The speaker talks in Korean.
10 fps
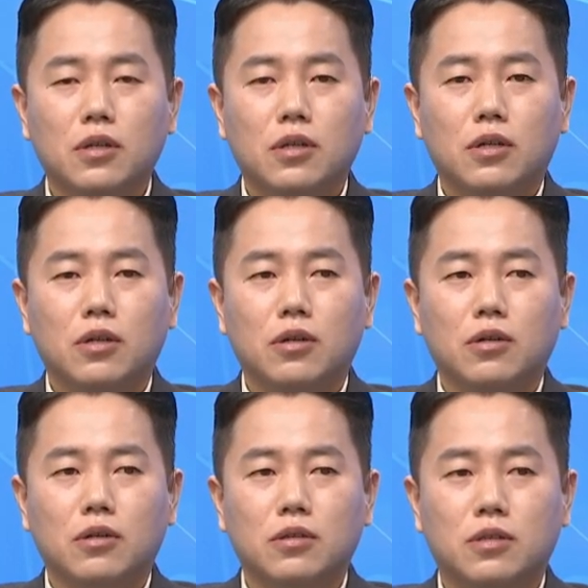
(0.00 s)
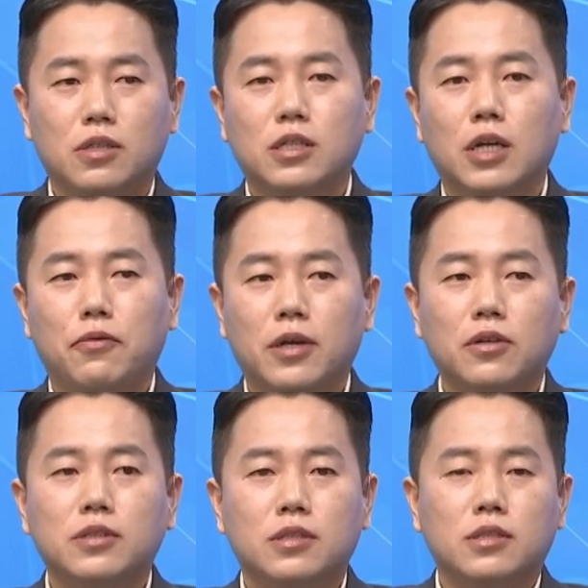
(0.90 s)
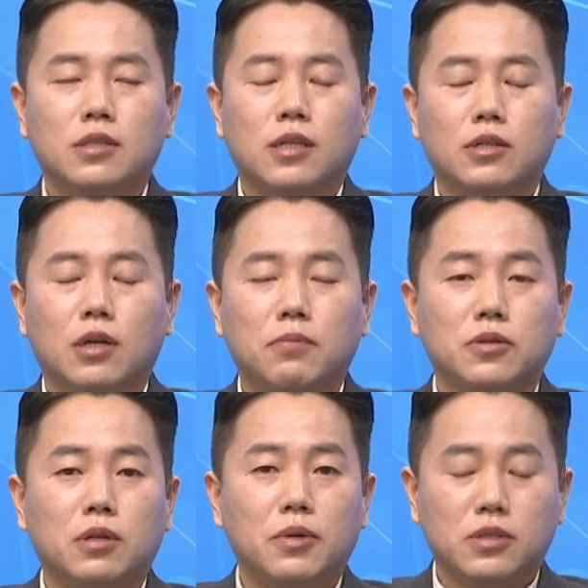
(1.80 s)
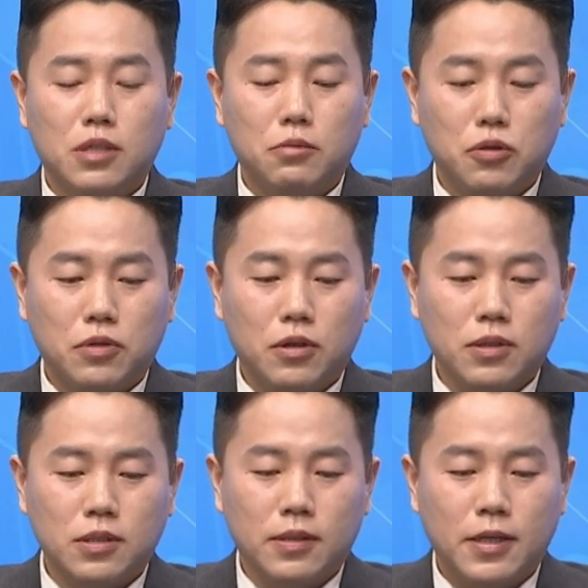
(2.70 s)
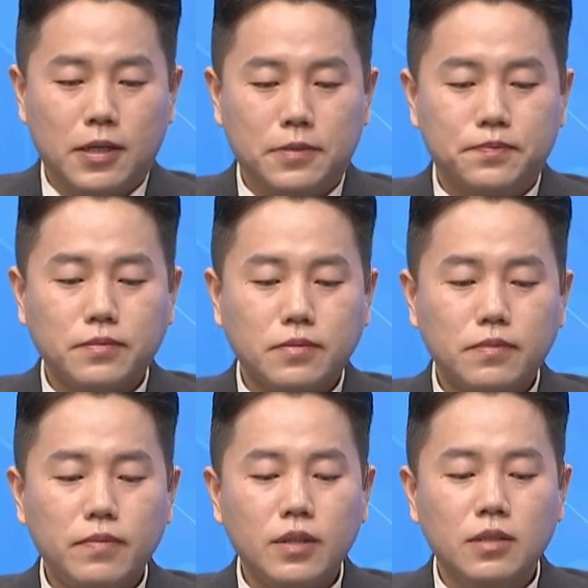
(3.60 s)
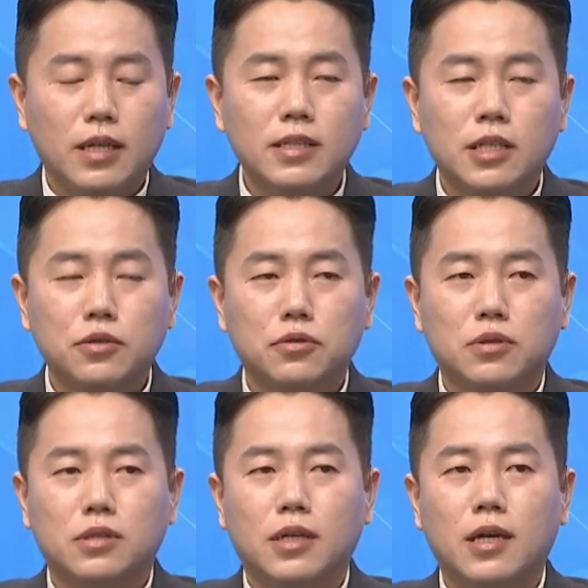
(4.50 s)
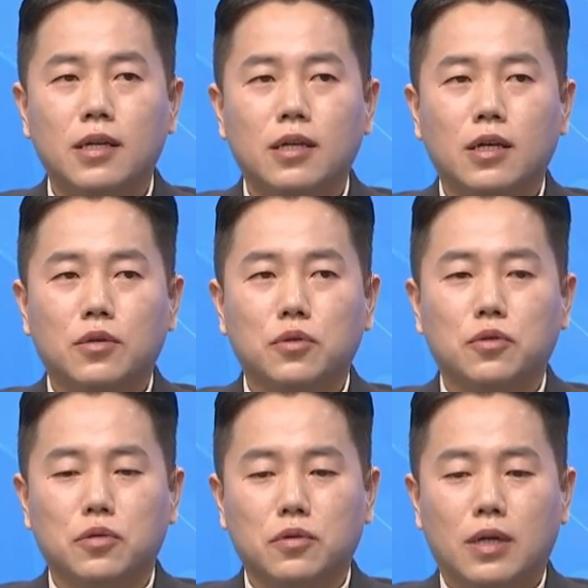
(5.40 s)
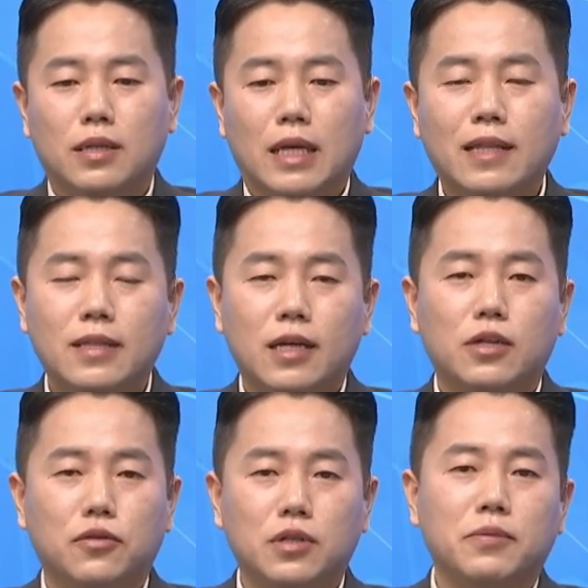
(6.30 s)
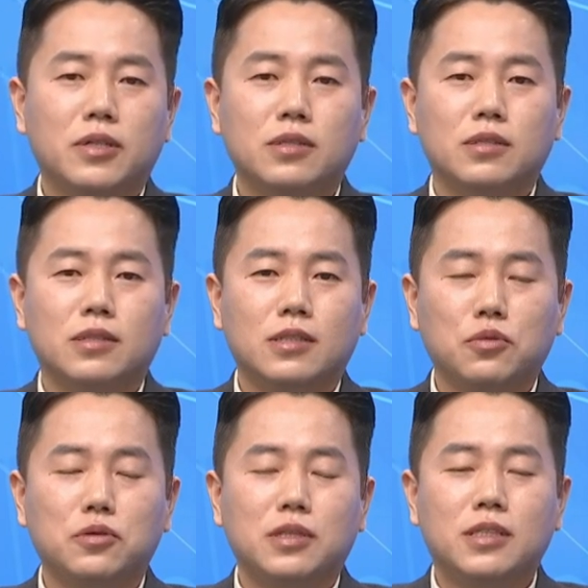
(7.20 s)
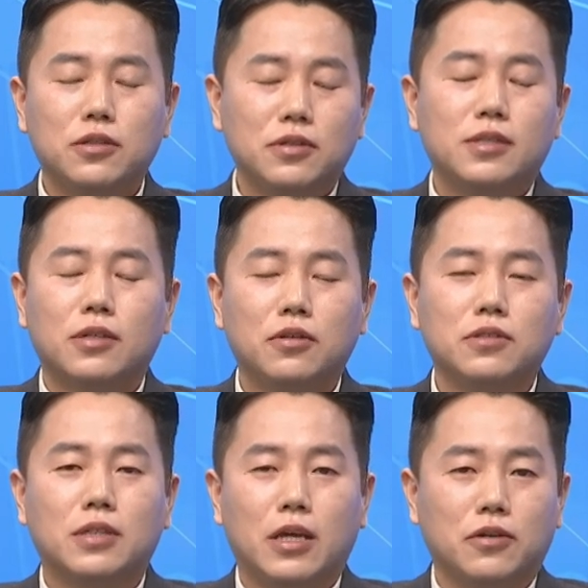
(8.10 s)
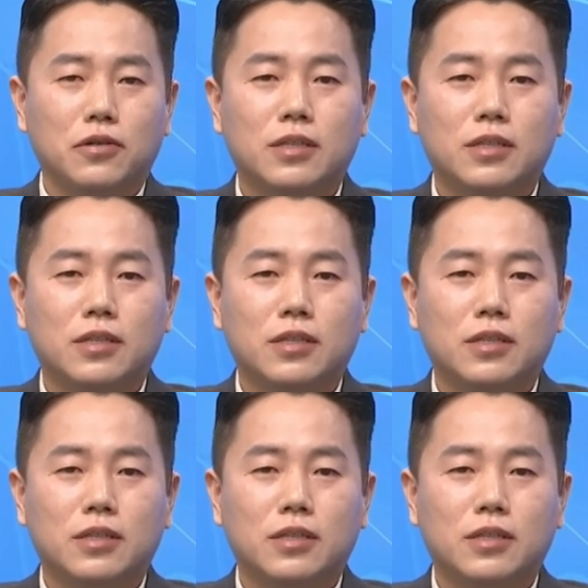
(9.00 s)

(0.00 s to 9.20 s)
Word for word: 어, 그게 왜 그런지에 대해서 한번 설명을 드려볼 것 같은데 근데 일차적으로 그게 또 한한 한 달이 건너면은 또 2차 전지 섹터는 돼요.